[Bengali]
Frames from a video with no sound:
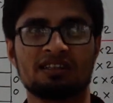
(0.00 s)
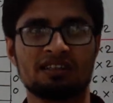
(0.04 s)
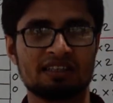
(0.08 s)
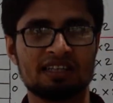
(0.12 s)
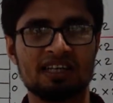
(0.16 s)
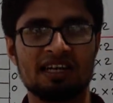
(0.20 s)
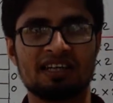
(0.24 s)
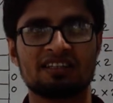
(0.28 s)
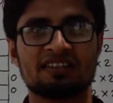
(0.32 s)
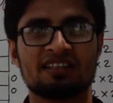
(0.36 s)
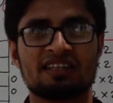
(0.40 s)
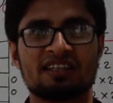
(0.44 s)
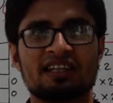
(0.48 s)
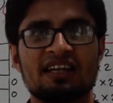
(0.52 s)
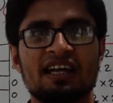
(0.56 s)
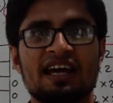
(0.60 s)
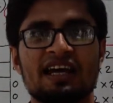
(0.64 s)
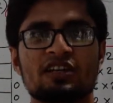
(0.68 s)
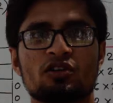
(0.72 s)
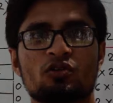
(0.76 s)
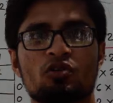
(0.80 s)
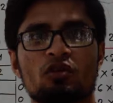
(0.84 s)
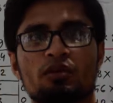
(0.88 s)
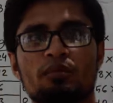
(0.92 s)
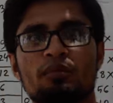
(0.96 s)
ক্লাসটাকে
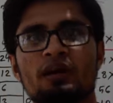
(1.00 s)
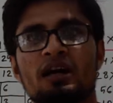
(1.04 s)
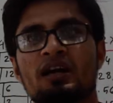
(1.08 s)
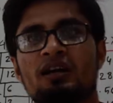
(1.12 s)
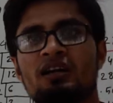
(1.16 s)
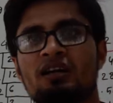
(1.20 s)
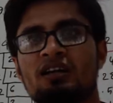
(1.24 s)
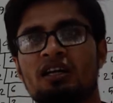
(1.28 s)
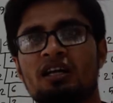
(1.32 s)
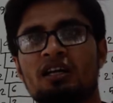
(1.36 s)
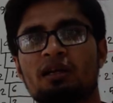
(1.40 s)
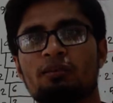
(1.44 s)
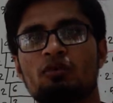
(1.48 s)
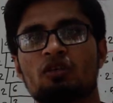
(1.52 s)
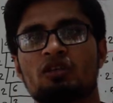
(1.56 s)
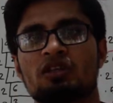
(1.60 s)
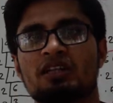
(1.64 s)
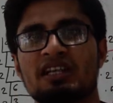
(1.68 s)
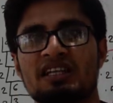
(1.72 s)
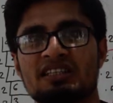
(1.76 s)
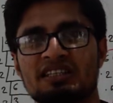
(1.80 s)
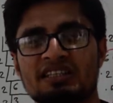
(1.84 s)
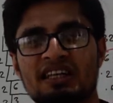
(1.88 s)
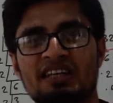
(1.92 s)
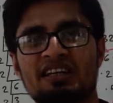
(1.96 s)
লাইক করবা এবং কি
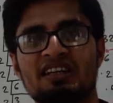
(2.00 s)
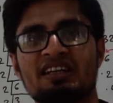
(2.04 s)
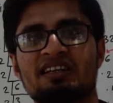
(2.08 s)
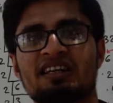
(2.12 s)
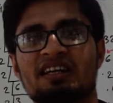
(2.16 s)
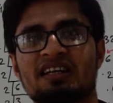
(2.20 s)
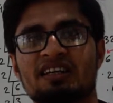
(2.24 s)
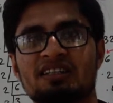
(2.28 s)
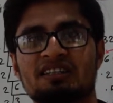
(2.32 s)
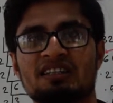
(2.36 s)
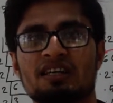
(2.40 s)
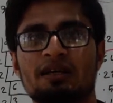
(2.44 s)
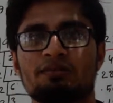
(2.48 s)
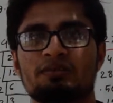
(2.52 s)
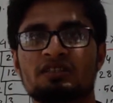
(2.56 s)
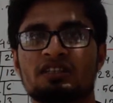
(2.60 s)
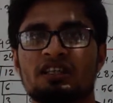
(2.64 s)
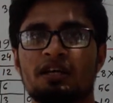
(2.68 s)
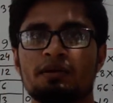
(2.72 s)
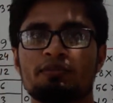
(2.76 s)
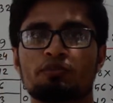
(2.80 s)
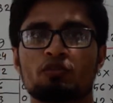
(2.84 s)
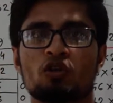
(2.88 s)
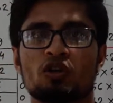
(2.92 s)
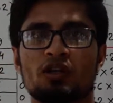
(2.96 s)
এই চ্যানেলটাকে
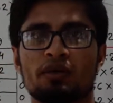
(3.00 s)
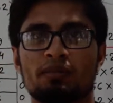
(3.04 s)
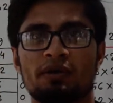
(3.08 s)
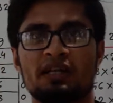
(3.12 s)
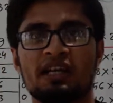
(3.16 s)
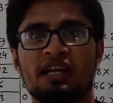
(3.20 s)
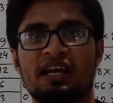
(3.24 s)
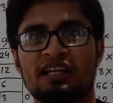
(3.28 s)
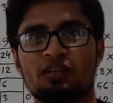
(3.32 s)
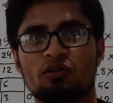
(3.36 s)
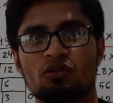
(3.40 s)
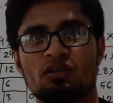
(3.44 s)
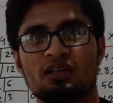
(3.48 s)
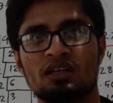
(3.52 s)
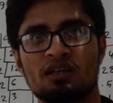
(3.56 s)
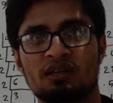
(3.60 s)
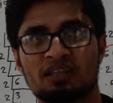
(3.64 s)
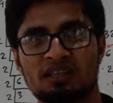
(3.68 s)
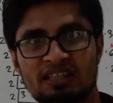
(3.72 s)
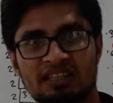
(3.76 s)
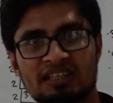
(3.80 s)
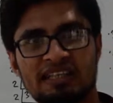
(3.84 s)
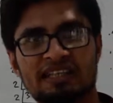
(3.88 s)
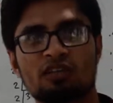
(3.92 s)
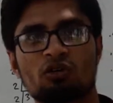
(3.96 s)
সাবস্ক্রাইব করে বেলাইকনে
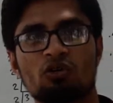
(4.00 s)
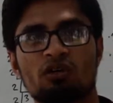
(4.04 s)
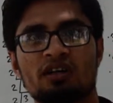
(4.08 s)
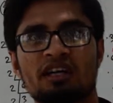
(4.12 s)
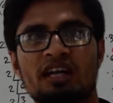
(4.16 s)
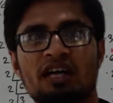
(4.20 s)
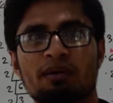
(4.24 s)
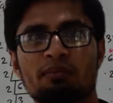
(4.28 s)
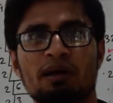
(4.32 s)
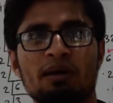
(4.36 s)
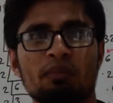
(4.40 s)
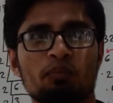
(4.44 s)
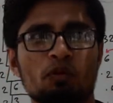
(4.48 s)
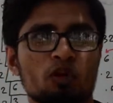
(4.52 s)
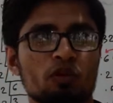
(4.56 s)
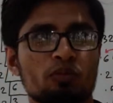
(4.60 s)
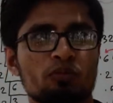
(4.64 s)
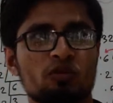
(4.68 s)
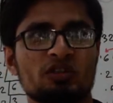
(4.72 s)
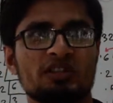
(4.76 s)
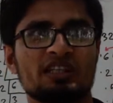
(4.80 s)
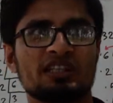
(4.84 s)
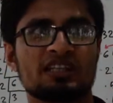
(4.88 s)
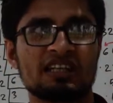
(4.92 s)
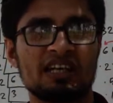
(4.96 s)
ক্লিক করে রাখবা
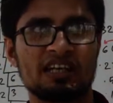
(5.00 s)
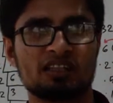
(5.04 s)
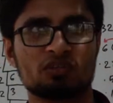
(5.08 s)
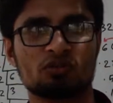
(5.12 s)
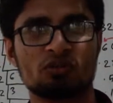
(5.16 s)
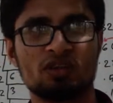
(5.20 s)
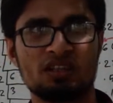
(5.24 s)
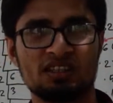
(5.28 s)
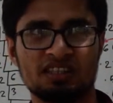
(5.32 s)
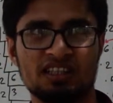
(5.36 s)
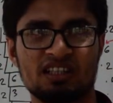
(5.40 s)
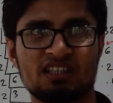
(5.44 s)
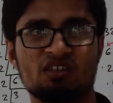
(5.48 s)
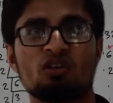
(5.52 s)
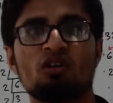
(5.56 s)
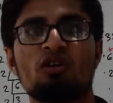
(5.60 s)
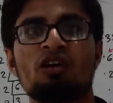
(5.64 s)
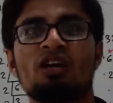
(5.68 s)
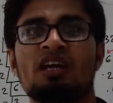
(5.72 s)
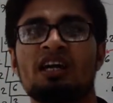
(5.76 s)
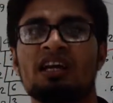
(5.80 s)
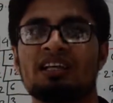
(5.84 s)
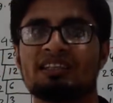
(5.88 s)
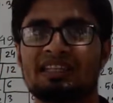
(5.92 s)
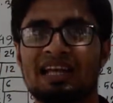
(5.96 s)
পরবর্তী ক্লাসগুলো যেন
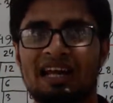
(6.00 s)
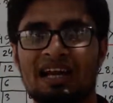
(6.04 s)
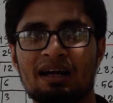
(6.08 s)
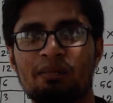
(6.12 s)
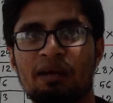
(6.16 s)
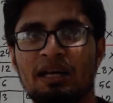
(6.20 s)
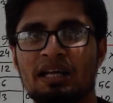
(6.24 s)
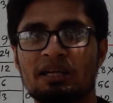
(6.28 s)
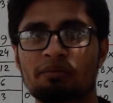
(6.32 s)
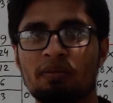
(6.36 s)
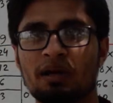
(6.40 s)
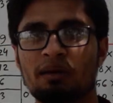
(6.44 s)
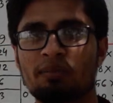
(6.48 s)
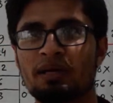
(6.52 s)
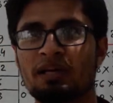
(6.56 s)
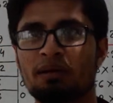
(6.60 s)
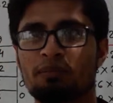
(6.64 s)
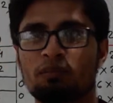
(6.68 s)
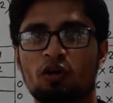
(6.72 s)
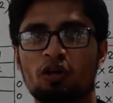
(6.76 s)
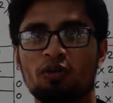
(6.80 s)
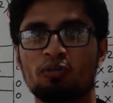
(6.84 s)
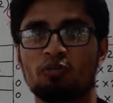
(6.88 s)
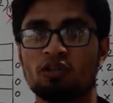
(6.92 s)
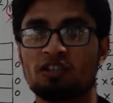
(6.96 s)
ধারাবাহিকভাবে
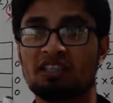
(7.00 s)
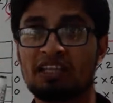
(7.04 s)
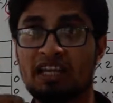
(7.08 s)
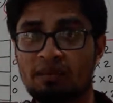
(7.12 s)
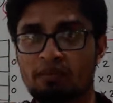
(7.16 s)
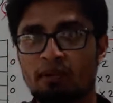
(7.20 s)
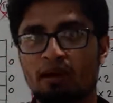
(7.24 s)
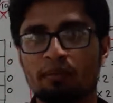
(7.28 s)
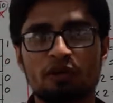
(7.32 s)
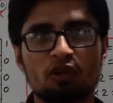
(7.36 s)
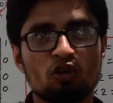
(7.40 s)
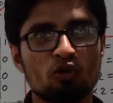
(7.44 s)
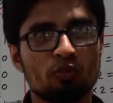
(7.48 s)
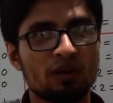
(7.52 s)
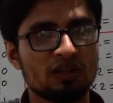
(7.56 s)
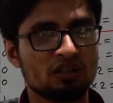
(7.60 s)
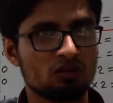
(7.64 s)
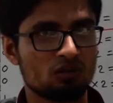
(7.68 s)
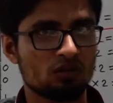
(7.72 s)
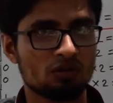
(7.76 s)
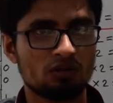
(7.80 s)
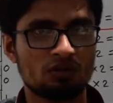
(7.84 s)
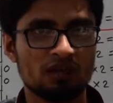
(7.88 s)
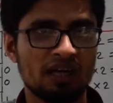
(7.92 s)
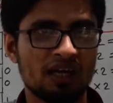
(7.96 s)
পরবর্তী এইভাবে
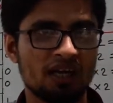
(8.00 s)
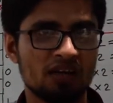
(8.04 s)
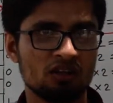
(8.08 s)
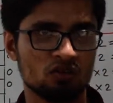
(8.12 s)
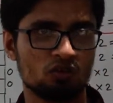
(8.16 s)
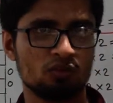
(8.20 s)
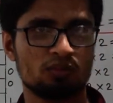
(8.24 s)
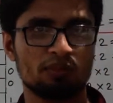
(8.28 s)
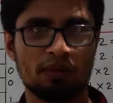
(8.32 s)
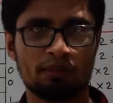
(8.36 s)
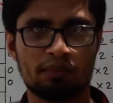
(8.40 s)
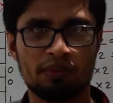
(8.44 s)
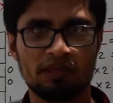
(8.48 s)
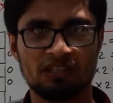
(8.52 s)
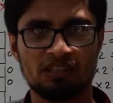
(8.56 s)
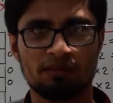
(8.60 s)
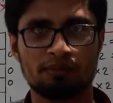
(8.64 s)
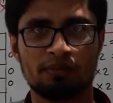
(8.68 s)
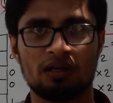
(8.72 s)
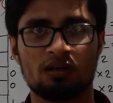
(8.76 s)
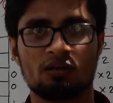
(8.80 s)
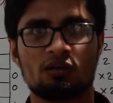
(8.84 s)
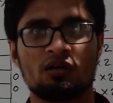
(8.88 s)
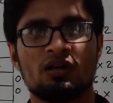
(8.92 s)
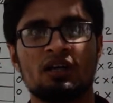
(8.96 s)
রূপান্তরগুলো তোমরা পেতে
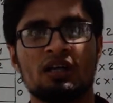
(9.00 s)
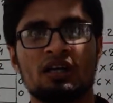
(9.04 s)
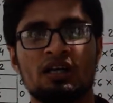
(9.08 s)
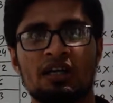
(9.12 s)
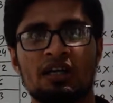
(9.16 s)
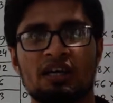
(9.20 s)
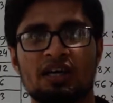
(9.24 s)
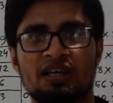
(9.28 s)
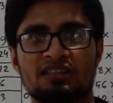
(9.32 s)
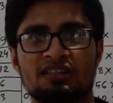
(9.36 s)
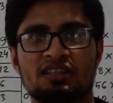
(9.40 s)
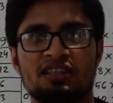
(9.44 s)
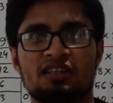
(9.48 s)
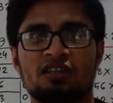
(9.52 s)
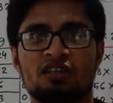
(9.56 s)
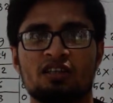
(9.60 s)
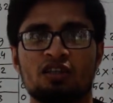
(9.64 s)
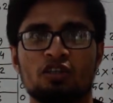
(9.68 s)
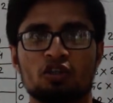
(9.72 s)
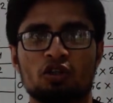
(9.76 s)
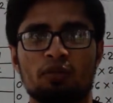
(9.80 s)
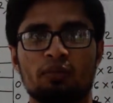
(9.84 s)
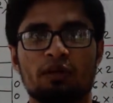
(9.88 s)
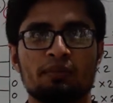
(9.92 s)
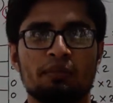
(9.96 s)
পারো আচ্ছা
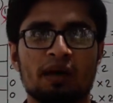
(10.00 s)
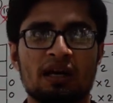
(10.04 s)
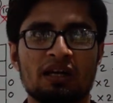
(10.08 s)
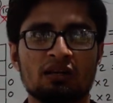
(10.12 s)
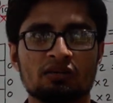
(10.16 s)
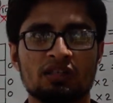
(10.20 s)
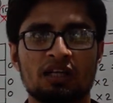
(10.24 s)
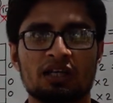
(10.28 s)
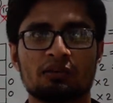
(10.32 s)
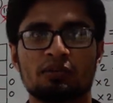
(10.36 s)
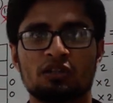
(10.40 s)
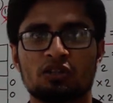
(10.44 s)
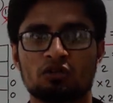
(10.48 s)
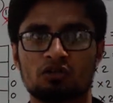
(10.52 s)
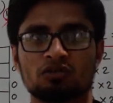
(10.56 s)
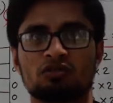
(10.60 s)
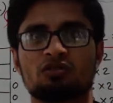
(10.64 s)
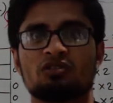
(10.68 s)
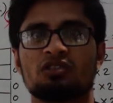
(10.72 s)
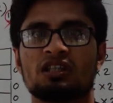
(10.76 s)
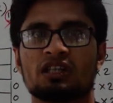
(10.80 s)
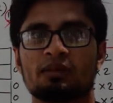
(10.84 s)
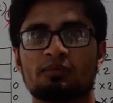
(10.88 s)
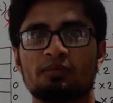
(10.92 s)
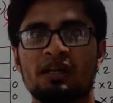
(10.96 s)
সবাই ভালো থাকবা সুস্থ
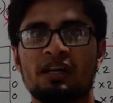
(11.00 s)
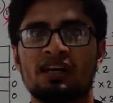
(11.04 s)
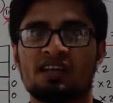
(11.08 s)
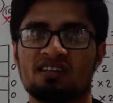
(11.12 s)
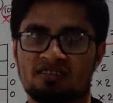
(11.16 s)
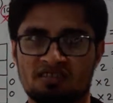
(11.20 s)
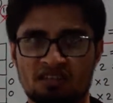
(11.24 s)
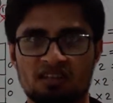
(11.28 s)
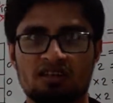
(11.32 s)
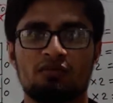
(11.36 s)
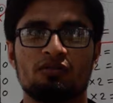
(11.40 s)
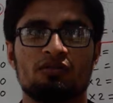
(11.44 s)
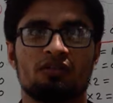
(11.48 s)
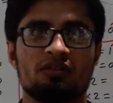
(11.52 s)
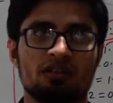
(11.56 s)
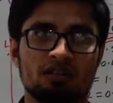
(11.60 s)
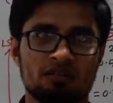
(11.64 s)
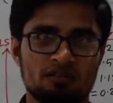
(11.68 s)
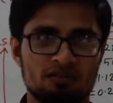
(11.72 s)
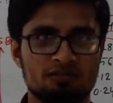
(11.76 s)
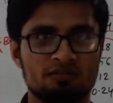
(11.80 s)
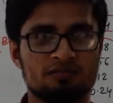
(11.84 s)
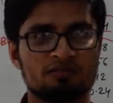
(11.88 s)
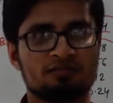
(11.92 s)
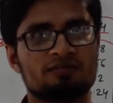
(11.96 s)
থাকবা আসসালামু
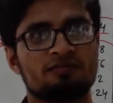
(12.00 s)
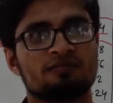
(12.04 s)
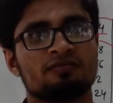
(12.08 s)
আলাইকুম